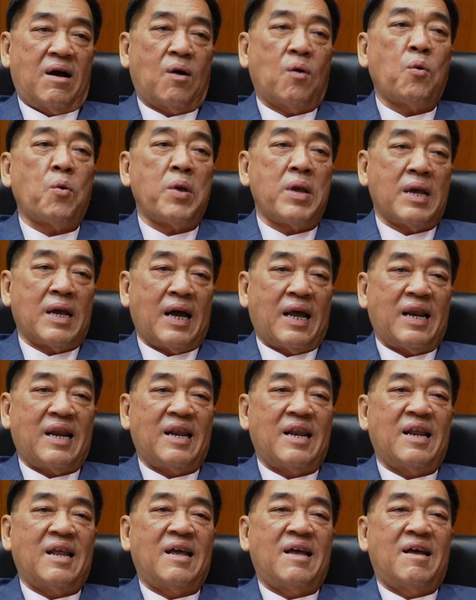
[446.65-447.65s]
คุยกัน
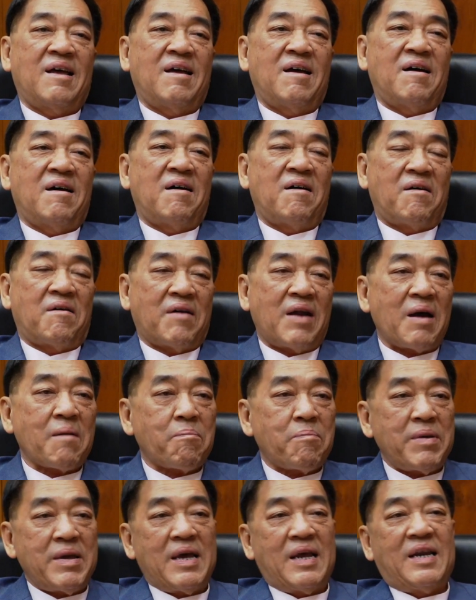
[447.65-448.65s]
แลก
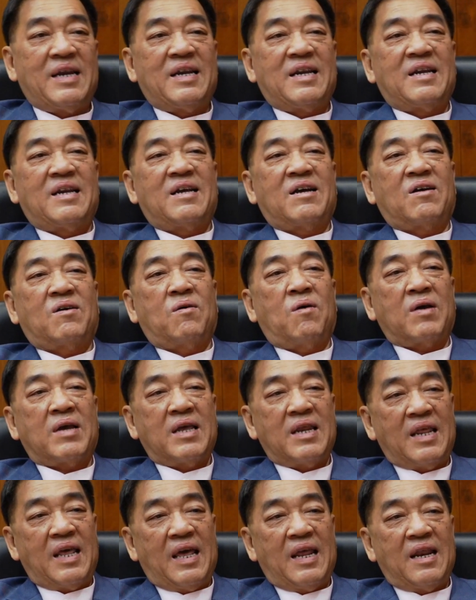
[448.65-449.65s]
เปลี่ยนข้อ
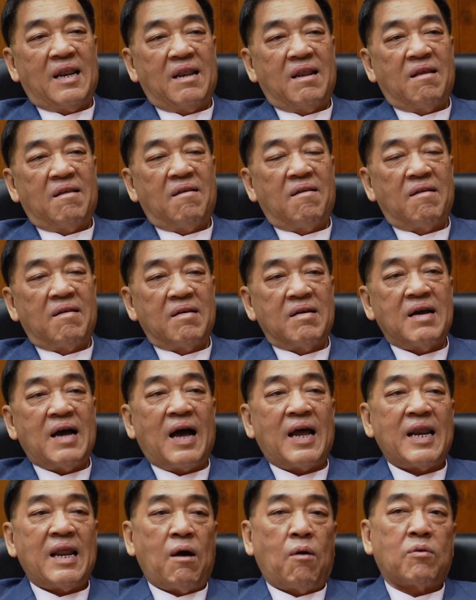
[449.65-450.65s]
คิดเห็นหรือหา
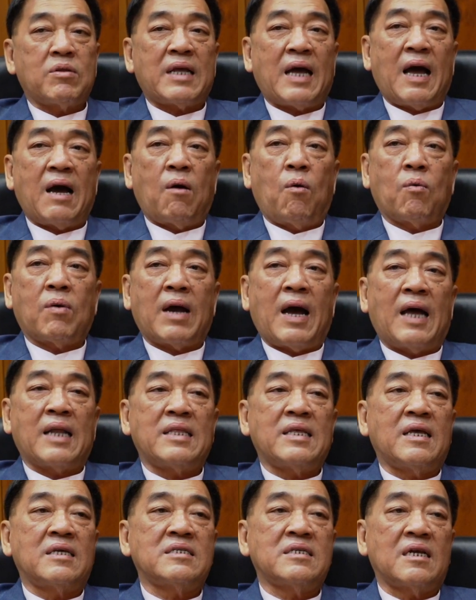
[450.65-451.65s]
แนวทางโอกาส
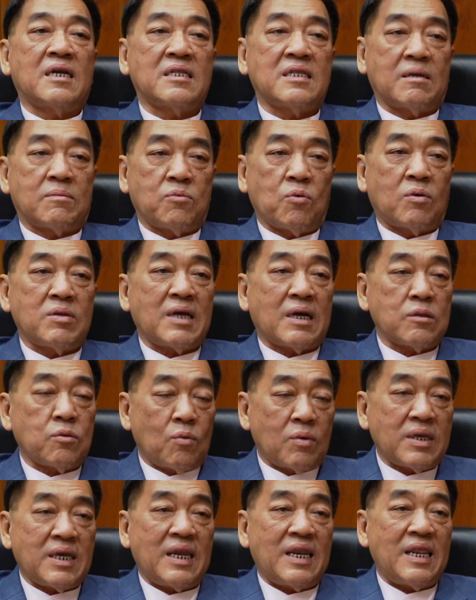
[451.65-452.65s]
ที่จะเจริญเติบโตทางธุ
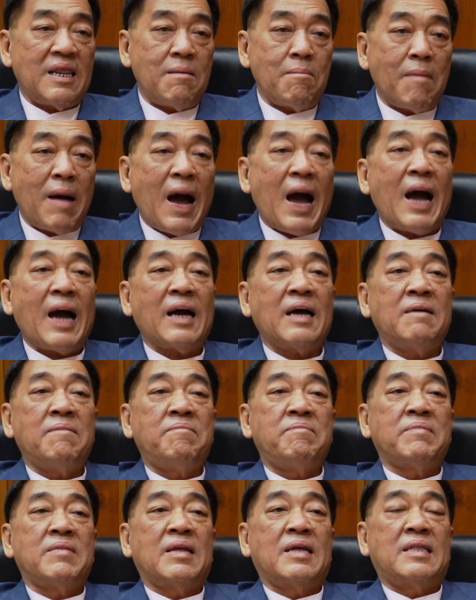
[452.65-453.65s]
รกิจมีมาก
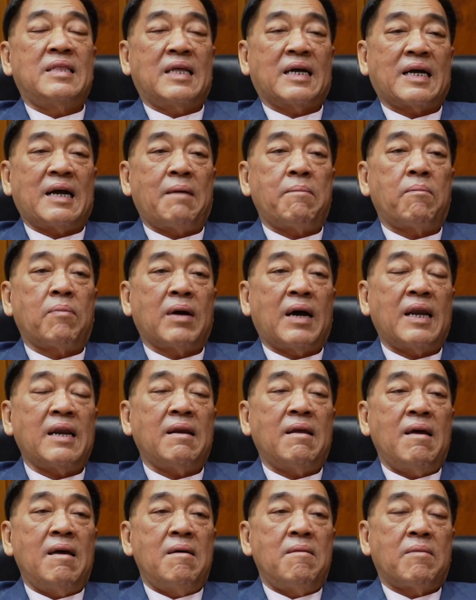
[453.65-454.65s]
นะครับงั้น
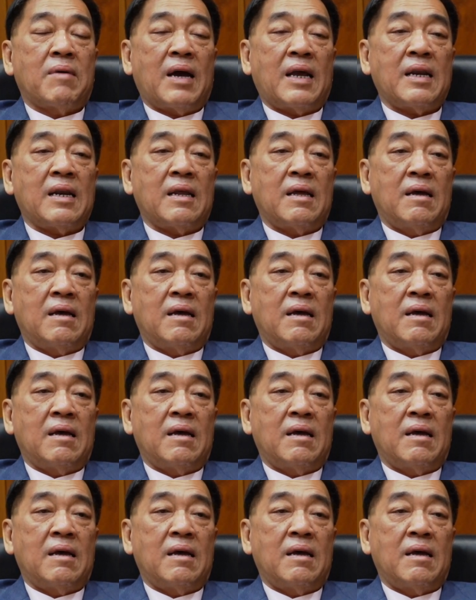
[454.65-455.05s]
งั้น